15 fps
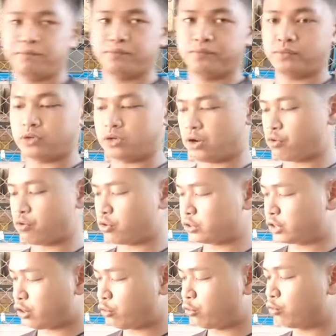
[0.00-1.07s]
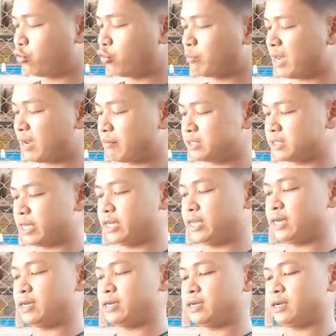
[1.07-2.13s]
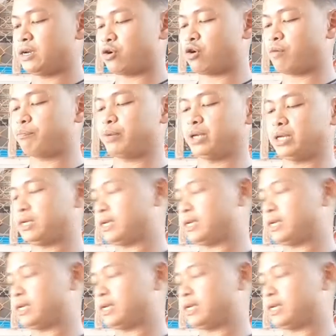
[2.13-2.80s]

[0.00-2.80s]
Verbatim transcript: บ เราก็จะเอาลูกแม็กมาใส่เนี่ย แล้วก็ปิด